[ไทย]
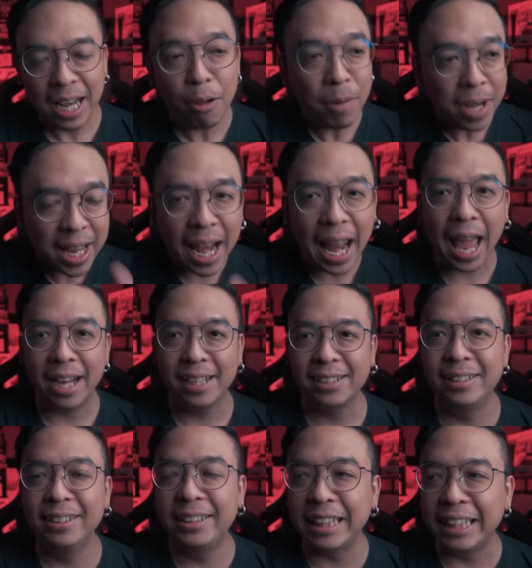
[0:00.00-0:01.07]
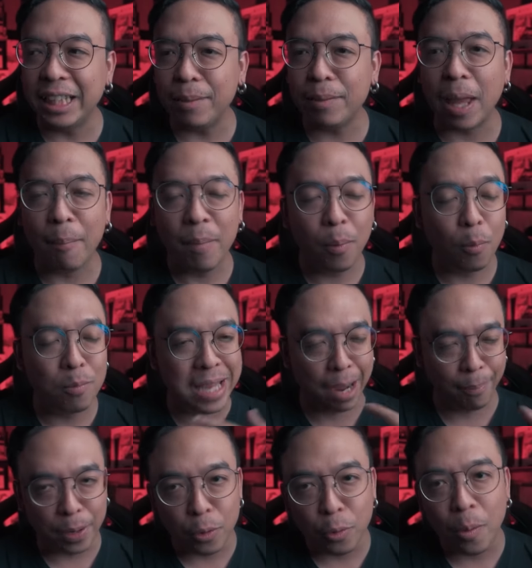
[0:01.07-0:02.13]
แล้วนี่แหละ คือสิ่งที่ทำให้ผมอยา
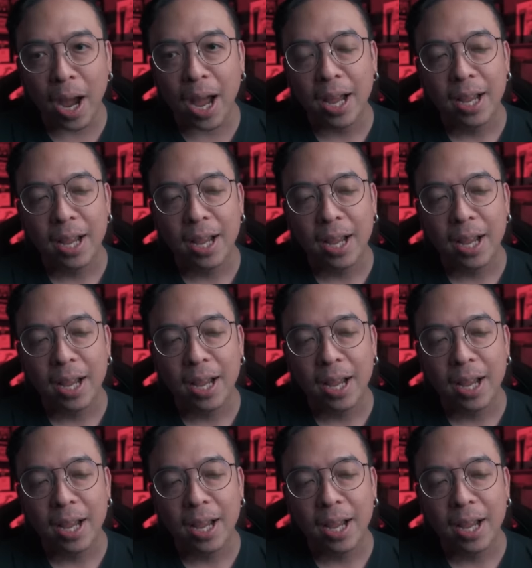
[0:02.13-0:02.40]
กไปดูว่า